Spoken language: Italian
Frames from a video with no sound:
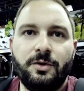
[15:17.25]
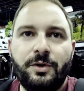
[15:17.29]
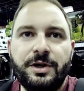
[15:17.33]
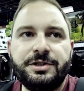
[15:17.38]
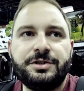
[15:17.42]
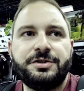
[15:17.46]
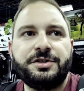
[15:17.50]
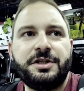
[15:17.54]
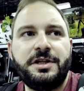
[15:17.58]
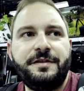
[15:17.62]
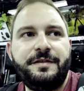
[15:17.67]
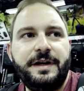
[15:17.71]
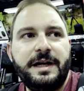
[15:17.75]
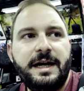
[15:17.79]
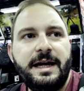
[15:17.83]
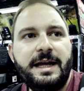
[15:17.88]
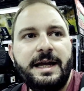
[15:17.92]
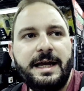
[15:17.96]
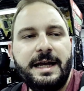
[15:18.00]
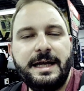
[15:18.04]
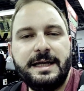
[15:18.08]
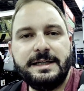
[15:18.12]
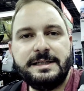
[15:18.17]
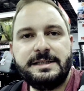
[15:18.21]
Questo significa
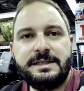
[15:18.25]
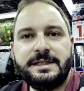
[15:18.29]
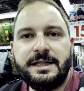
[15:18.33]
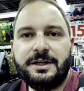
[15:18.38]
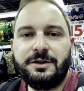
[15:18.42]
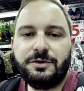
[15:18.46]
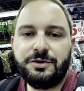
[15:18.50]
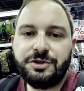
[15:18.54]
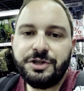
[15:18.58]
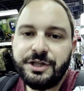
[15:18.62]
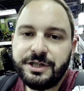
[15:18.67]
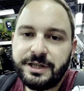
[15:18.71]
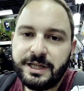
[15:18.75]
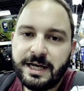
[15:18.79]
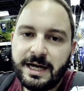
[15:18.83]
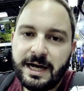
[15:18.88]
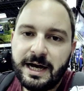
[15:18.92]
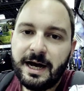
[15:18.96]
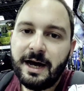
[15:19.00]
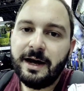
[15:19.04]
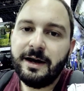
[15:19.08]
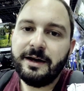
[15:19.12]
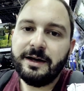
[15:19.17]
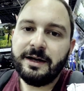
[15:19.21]
che se riuscite
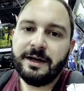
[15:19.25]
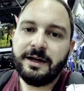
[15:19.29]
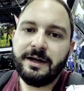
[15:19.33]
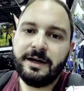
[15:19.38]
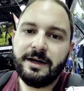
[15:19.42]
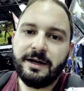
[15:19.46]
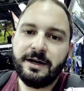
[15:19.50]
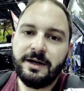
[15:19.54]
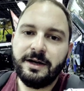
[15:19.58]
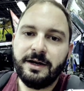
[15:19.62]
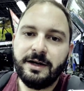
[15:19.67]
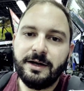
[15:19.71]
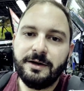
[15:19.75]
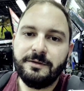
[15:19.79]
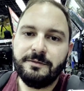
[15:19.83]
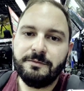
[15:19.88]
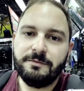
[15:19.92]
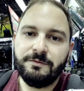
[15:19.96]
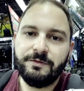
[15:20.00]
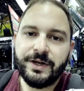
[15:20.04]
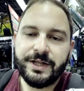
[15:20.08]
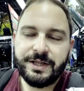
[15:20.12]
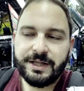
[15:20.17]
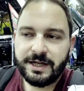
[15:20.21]
a eh,
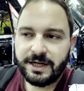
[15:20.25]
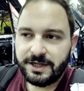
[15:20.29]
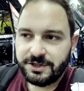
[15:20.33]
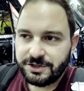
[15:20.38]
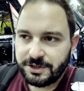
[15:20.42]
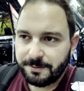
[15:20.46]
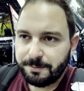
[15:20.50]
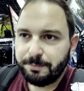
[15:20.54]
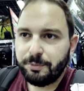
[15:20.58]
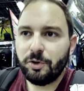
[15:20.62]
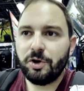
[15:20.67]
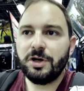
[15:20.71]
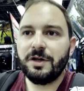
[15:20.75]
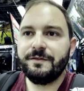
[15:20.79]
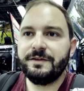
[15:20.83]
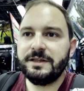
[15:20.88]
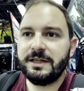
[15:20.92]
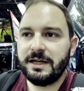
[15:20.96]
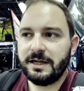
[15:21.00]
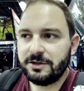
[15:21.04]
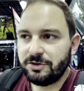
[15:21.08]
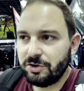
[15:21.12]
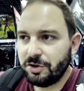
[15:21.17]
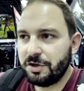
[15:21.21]
venire in Giappone,
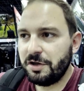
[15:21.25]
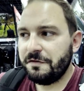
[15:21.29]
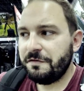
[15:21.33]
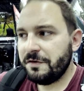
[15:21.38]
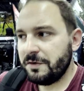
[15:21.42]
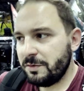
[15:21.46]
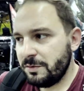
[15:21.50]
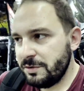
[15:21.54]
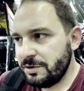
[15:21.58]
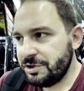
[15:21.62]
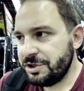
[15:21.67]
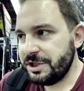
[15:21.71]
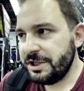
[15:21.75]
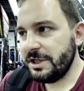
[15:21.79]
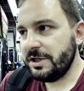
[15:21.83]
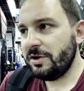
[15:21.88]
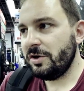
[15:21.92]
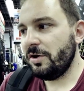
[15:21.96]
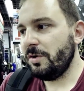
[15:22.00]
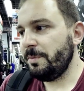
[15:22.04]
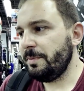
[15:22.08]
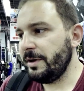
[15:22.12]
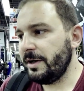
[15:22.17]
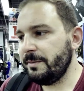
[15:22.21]
venire a Tokyo a fare un
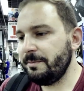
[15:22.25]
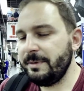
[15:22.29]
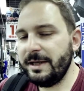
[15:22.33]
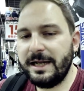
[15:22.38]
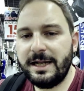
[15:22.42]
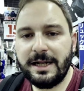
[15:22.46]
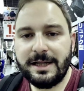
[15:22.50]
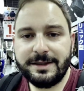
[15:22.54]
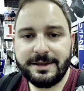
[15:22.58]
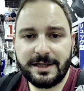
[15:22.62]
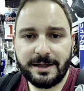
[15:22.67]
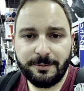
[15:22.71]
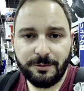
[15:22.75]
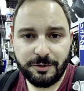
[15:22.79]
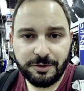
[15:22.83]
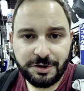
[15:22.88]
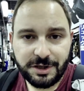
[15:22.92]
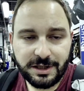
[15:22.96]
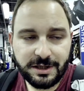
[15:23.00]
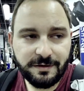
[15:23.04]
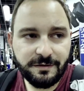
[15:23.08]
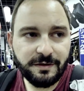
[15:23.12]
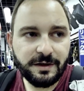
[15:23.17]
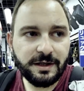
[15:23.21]
giro per mille altri
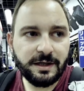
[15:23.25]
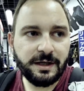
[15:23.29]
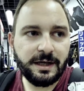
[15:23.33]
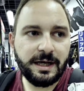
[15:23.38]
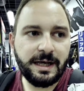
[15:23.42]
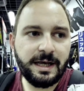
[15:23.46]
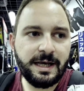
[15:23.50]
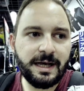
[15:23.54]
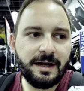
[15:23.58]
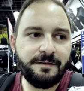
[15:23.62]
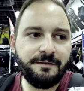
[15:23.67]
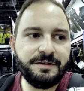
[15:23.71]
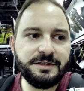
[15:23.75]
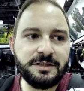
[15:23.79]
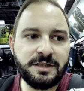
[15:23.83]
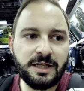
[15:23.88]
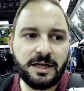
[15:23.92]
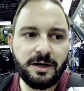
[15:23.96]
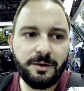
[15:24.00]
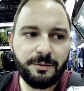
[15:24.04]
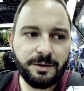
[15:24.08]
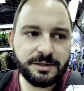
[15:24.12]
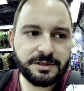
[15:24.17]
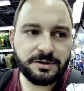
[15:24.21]
motivi e a
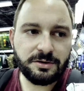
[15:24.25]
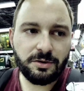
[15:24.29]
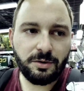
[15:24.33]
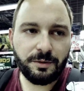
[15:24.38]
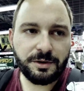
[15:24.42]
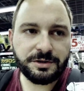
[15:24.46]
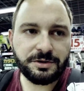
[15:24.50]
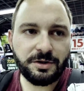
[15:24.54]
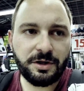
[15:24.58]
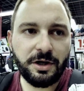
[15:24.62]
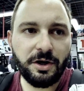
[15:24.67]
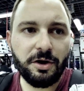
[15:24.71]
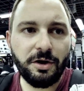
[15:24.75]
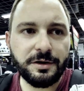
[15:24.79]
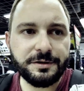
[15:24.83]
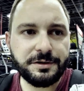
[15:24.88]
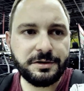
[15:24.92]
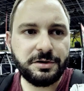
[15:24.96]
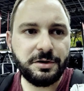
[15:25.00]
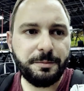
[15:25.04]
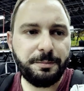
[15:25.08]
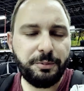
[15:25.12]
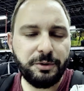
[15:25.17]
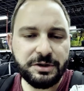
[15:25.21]
visitare questo, questo
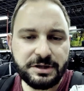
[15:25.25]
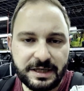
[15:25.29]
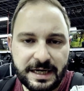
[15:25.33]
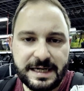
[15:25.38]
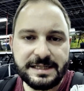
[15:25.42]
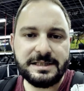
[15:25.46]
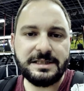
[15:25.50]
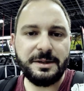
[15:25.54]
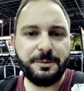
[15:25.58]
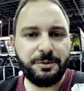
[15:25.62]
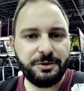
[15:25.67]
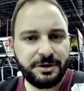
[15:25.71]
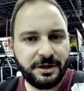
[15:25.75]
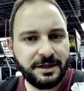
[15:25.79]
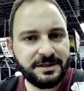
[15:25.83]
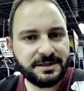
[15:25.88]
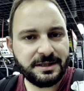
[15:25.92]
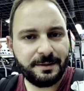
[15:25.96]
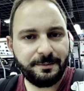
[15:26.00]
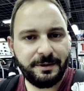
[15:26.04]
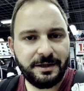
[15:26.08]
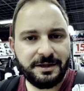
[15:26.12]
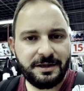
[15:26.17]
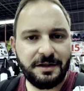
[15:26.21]
negozio, potreste
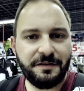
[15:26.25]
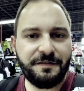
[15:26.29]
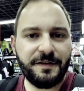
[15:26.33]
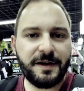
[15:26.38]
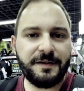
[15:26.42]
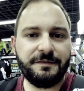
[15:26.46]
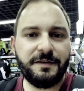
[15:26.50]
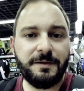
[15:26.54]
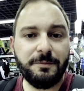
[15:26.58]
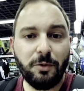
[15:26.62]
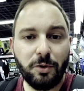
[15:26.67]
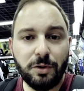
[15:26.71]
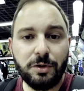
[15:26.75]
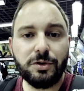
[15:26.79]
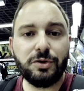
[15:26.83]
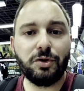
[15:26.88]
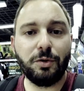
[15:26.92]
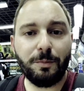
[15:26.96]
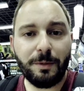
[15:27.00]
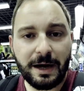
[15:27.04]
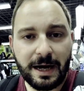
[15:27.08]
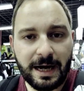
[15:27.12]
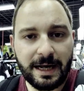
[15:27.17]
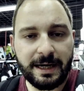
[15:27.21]
potenzialmente farvi molto
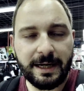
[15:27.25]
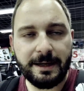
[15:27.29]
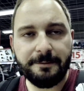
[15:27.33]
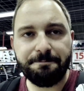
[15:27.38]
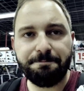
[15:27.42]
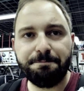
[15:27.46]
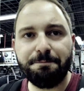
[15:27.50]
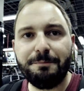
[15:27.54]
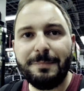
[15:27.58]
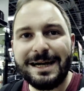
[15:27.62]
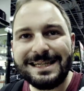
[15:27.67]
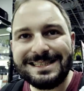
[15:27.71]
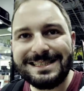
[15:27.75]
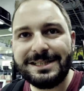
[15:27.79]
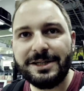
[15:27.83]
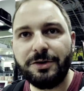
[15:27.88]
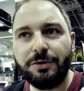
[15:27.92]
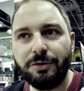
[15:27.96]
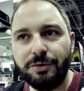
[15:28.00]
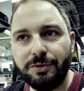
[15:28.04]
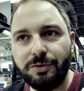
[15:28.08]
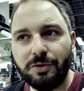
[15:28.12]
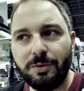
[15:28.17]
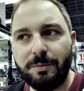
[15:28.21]
male, ma
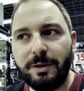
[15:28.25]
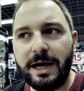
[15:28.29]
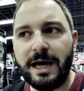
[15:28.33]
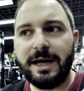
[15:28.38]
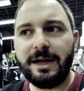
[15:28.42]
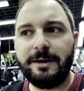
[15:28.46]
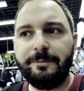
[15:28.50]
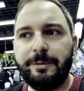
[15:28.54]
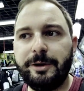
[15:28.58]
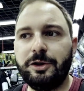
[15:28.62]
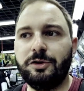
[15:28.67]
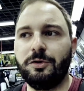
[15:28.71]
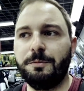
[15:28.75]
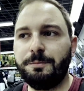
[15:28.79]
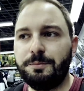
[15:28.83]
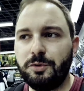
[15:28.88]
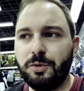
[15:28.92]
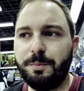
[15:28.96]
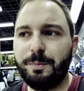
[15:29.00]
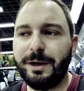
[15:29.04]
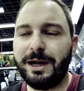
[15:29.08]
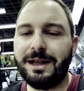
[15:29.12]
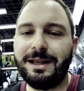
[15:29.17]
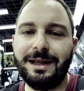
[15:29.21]
secondo me, ripeto, più
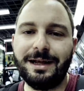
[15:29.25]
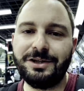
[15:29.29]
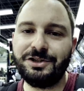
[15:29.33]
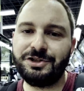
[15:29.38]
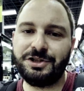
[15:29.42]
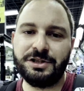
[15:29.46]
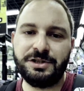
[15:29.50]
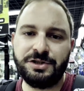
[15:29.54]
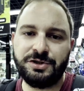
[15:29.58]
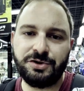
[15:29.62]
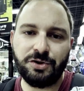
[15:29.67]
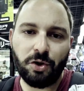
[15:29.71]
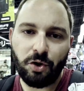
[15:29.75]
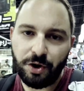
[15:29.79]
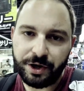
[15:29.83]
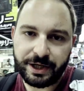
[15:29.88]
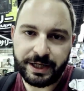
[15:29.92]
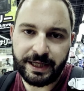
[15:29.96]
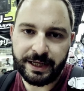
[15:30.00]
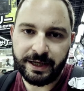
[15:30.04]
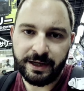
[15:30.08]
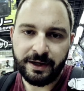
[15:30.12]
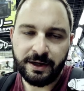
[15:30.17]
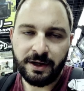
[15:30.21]
per gli
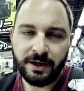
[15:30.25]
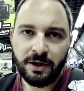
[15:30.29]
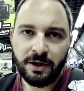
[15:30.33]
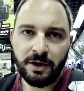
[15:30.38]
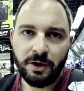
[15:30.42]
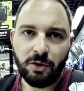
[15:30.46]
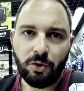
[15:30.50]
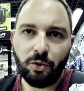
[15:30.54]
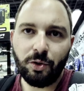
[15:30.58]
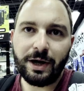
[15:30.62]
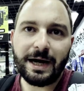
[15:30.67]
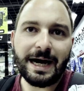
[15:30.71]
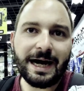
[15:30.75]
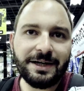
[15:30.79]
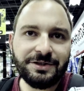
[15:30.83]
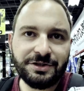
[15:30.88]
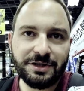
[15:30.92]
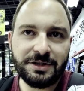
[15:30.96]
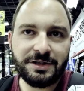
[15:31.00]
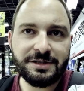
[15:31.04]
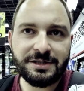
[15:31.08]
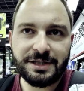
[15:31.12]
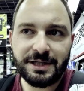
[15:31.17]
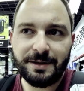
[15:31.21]
accessori o
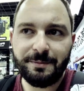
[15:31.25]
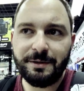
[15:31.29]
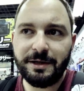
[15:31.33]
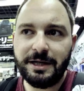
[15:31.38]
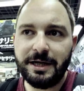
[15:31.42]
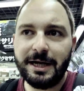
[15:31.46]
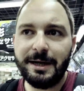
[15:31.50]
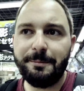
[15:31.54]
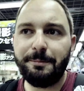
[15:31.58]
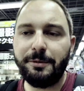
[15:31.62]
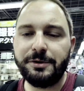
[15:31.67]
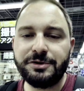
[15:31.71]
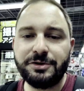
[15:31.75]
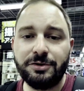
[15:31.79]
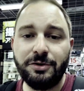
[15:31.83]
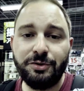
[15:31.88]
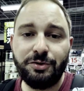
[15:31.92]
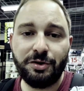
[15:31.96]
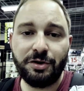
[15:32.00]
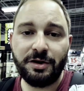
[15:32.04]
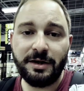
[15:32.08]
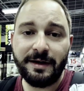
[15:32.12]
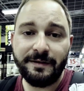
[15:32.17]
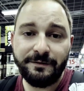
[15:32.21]
gadget simili che possono
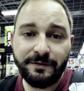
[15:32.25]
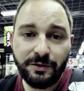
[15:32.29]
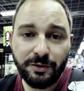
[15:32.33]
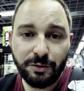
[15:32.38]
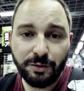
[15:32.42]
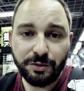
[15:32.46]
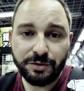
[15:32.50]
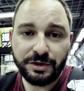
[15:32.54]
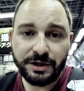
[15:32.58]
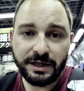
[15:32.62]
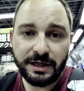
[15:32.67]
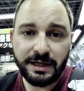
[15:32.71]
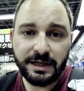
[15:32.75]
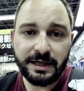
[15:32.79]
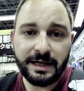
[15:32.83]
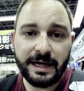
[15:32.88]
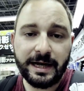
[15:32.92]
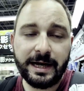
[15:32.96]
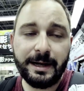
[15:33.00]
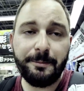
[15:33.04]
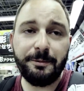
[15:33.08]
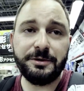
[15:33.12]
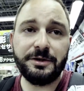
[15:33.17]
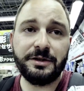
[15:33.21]
tornarvi utili e
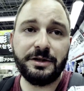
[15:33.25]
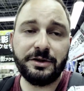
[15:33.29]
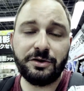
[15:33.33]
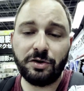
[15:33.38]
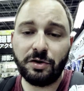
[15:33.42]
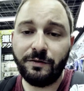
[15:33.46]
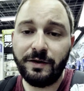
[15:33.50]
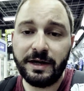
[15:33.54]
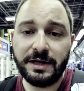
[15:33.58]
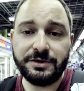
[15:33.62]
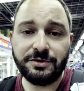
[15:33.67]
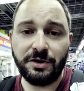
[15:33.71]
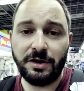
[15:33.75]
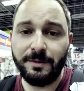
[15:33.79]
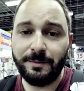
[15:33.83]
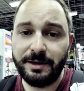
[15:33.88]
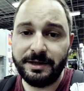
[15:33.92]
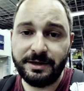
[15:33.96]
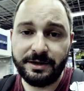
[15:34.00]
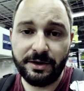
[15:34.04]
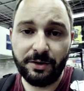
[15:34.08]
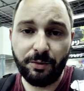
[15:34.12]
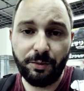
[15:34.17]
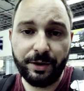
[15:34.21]
che potete trovare
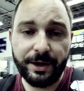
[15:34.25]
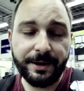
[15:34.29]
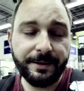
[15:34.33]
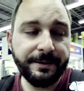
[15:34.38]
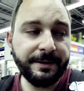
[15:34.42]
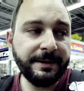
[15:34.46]
solamente qui.